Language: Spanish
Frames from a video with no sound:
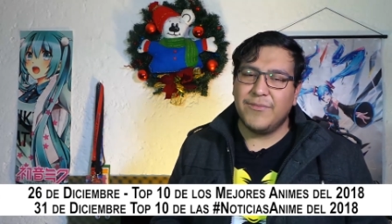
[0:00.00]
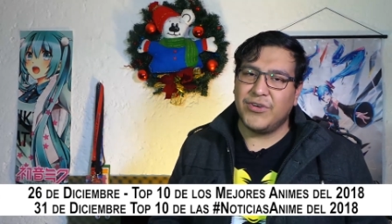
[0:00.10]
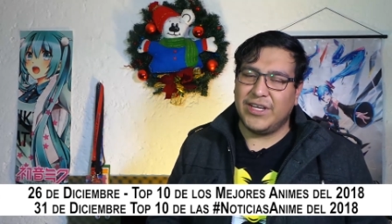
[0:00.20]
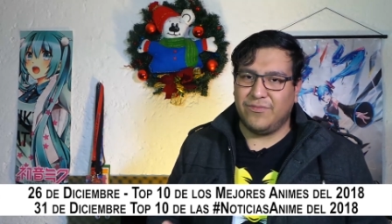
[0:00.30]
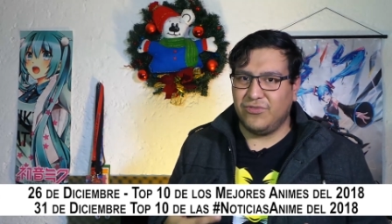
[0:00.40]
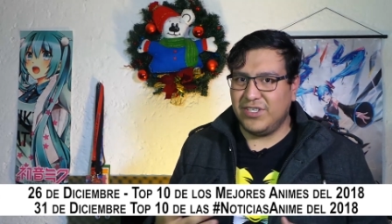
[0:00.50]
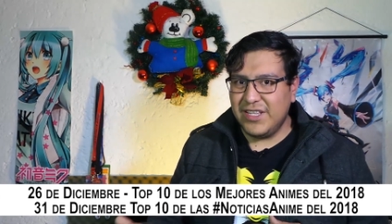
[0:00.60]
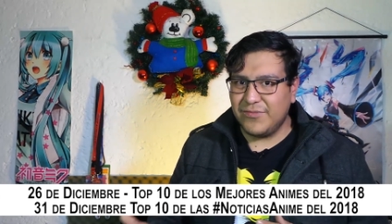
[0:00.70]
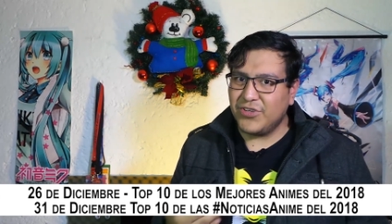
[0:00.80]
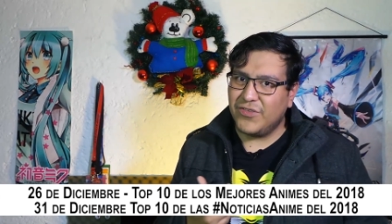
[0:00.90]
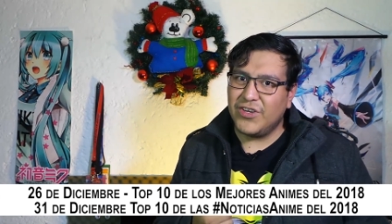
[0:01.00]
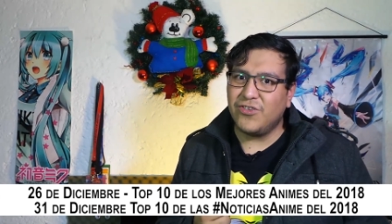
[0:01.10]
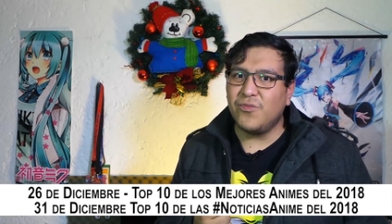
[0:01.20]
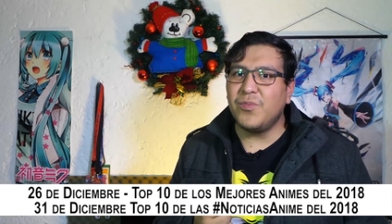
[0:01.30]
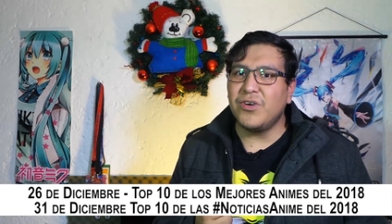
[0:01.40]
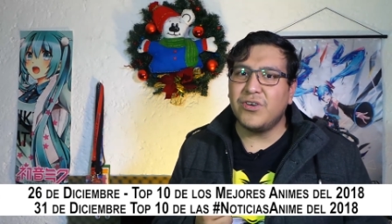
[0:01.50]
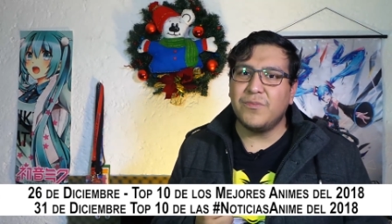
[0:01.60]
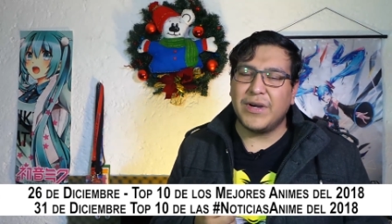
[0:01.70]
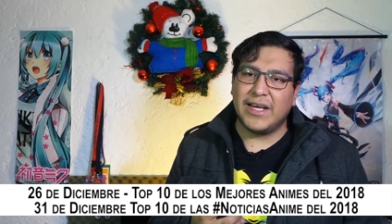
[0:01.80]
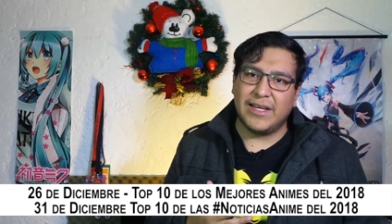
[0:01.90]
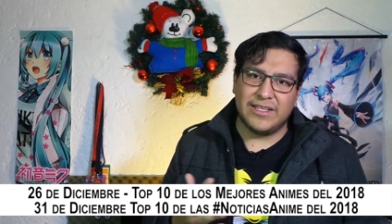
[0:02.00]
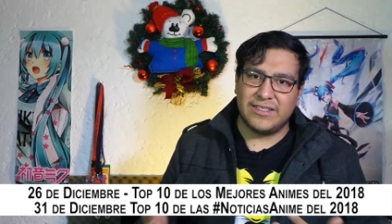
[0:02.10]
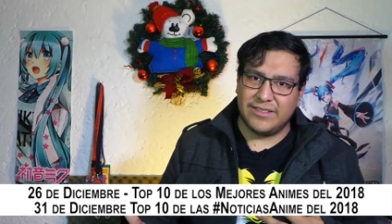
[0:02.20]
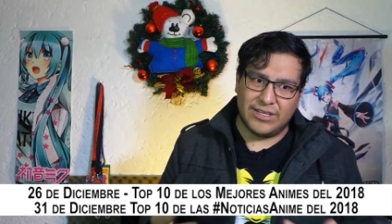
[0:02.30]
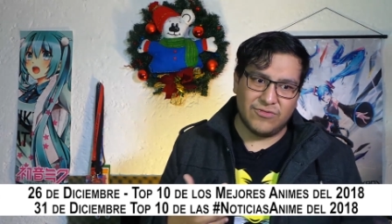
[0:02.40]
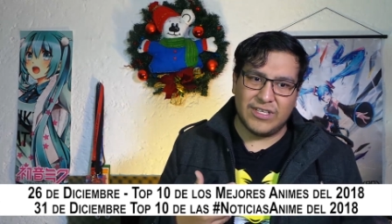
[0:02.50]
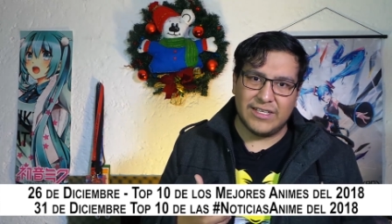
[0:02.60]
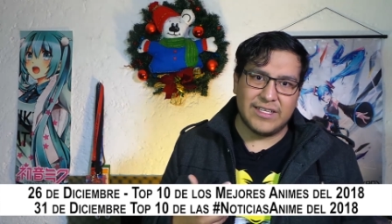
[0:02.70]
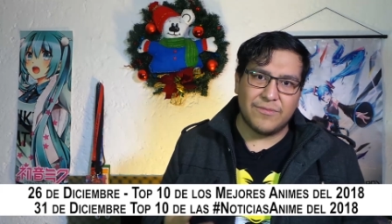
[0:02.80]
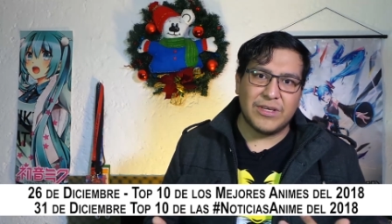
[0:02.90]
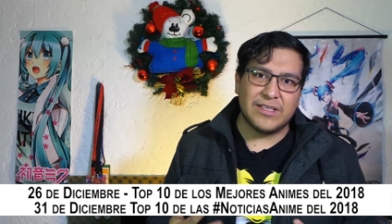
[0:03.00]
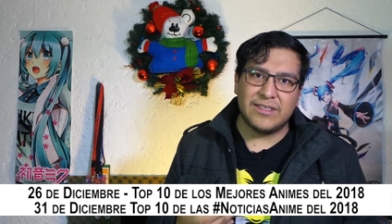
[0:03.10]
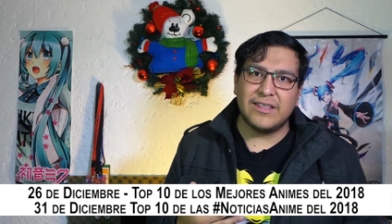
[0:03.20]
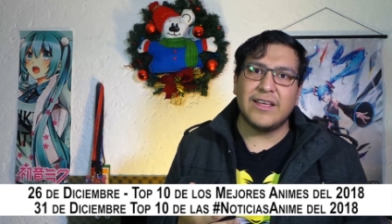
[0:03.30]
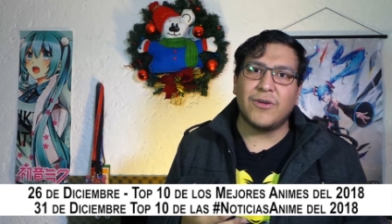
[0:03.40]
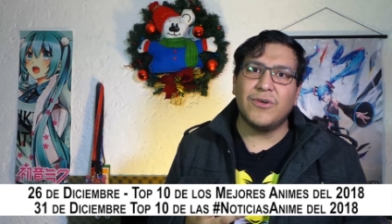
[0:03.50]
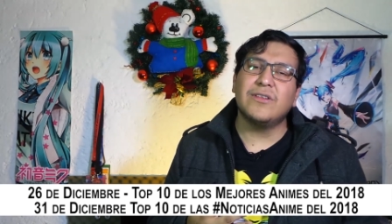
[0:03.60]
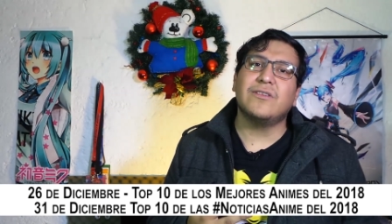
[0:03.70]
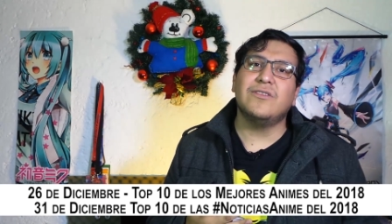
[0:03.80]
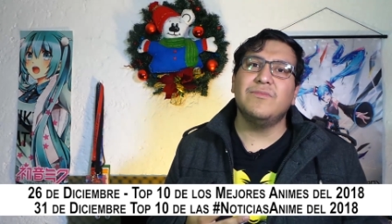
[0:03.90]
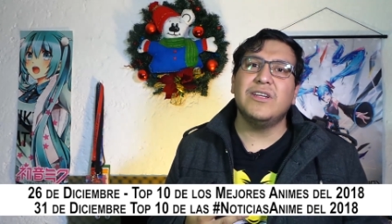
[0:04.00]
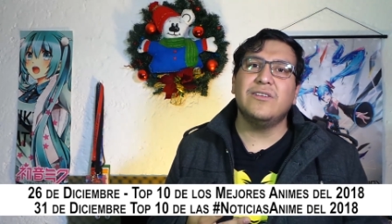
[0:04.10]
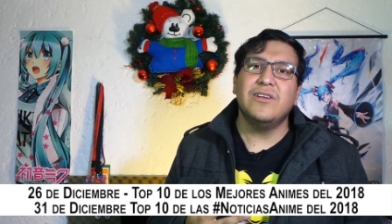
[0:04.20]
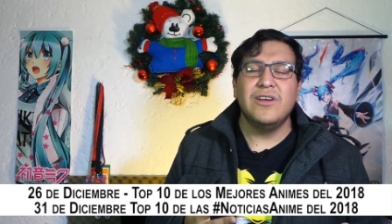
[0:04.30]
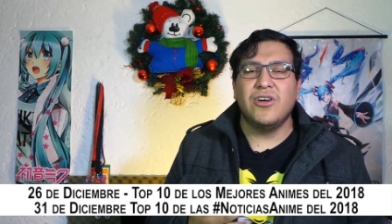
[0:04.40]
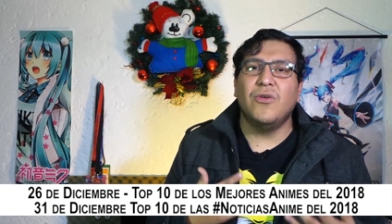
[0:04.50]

porque pues sí le modifico un poco para que ustedes también estén de acuerdo conmigo.